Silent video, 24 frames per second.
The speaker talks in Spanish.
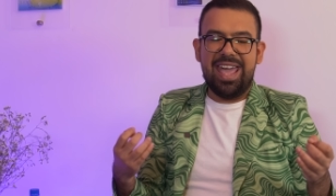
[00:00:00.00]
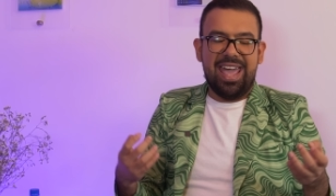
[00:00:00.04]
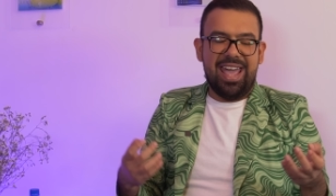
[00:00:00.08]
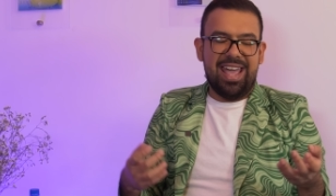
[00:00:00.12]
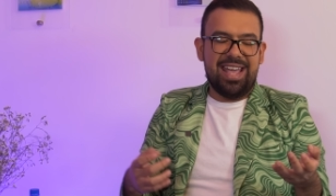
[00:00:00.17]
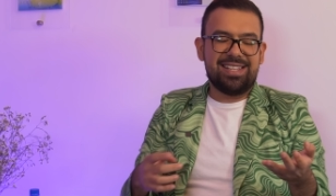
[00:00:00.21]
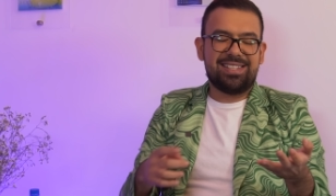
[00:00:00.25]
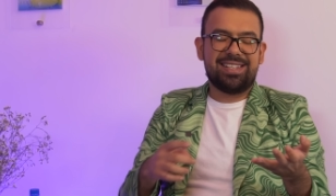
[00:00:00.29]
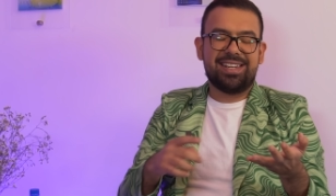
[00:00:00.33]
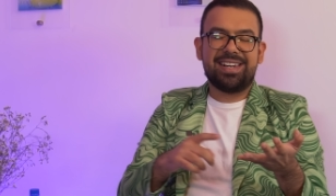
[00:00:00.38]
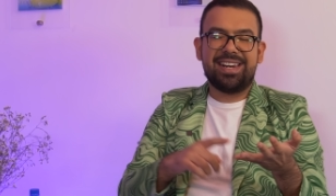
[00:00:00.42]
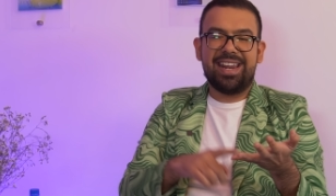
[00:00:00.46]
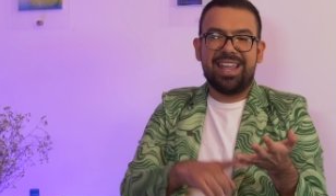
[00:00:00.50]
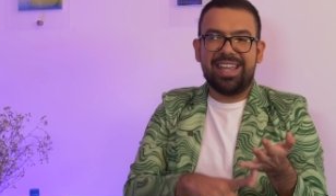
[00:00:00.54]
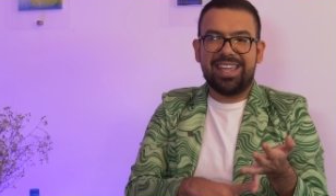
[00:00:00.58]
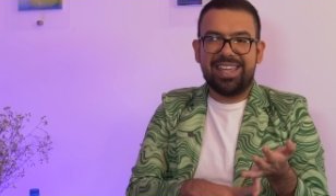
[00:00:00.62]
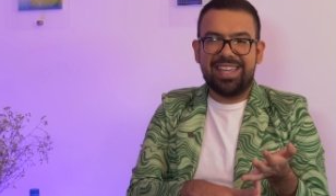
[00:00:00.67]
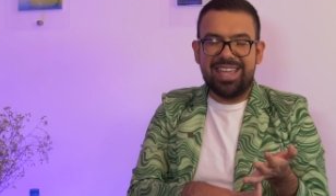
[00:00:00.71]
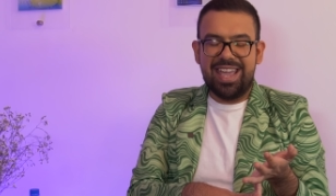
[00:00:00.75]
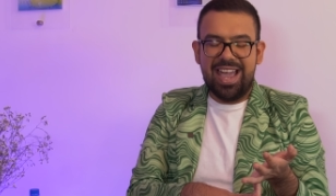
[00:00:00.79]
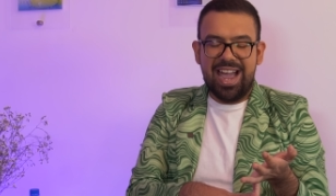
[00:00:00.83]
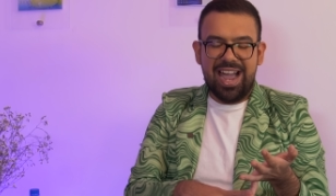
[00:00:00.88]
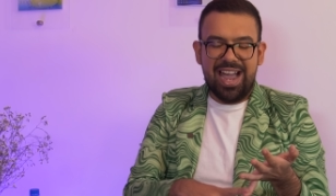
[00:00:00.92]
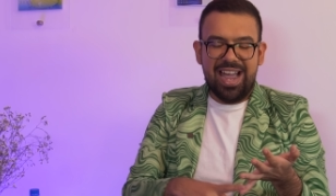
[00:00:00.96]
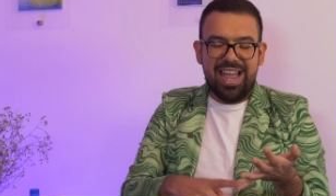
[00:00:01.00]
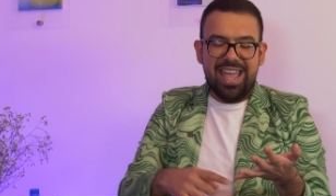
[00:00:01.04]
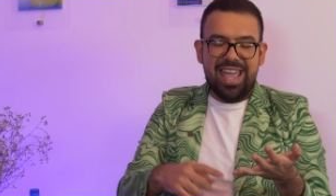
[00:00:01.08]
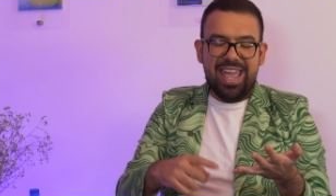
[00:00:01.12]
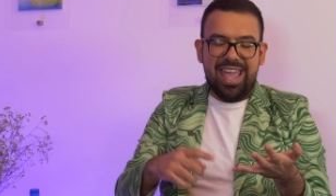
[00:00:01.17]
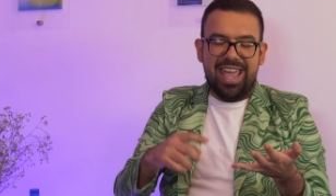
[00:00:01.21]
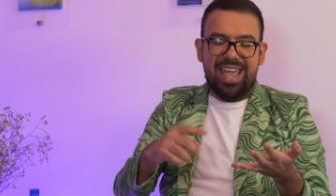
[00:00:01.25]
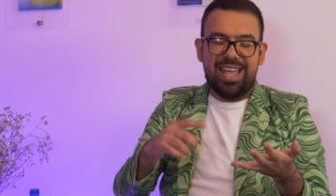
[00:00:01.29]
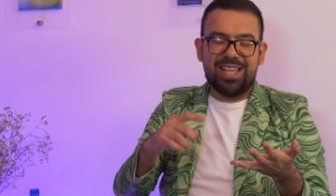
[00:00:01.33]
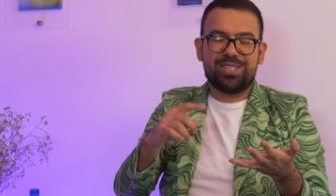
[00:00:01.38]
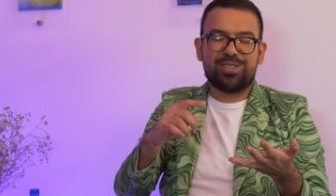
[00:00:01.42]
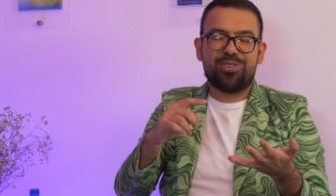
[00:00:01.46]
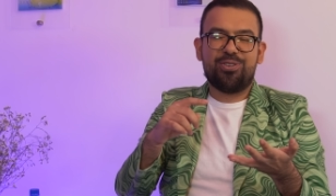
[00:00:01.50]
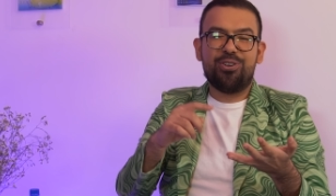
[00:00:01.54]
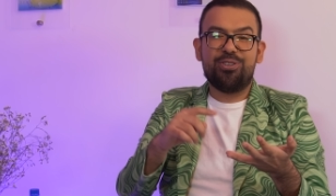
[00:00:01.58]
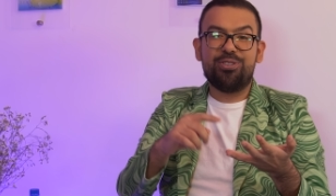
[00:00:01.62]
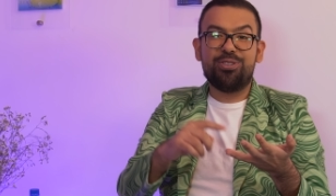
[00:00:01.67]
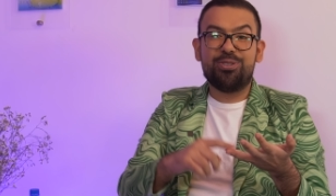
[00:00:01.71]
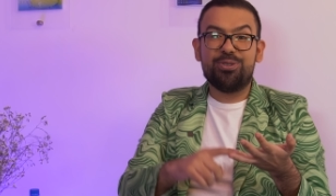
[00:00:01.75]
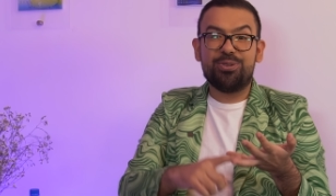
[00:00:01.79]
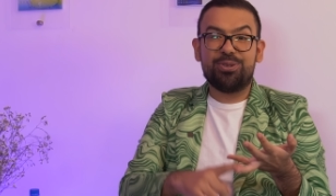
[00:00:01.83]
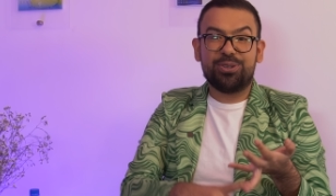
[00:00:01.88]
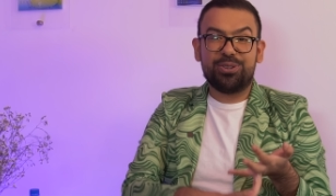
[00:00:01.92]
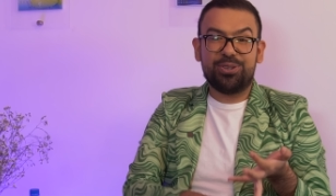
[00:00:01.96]
Es regia, es
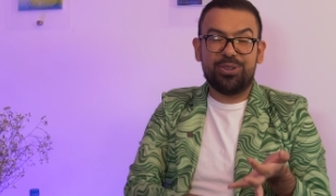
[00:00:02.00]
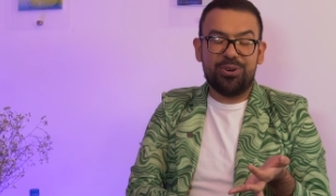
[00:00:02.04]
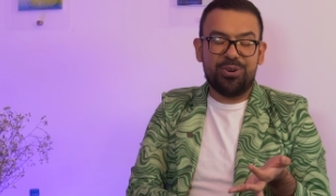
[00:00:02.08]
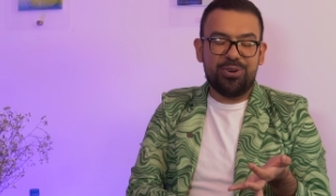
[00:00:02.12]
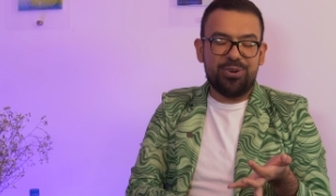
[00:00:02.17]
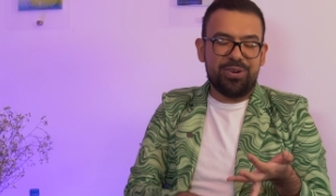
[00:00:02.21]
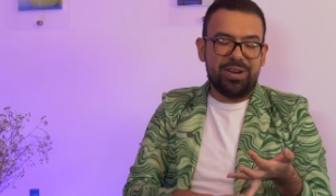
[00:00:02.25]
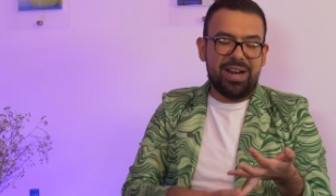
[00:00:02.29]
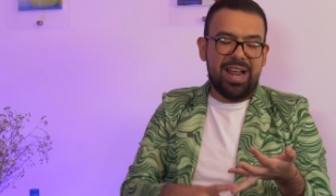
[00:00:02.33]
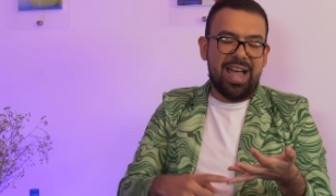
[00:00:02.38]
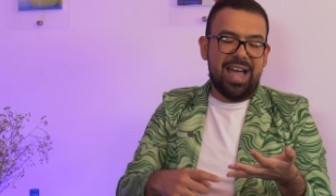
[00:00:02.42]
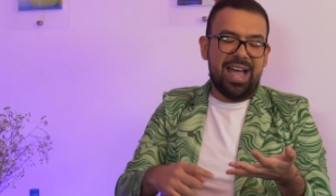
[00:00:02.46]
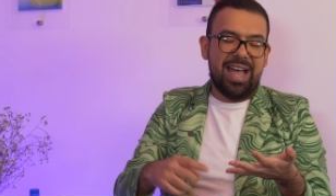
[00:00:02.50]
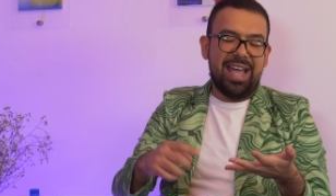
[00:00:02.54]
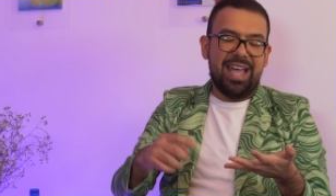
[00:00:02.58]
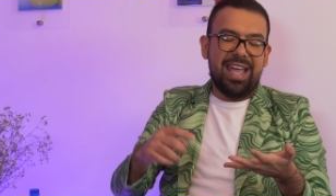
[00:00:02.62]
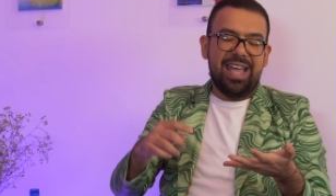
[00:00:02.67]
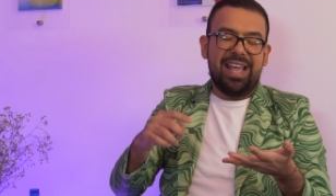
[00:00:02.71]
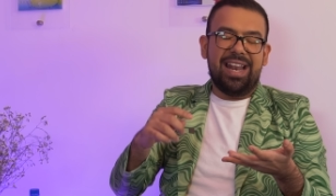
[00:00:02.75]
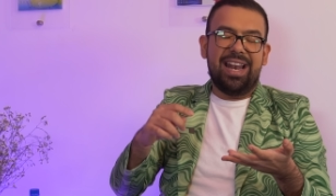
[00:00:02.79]
conductora,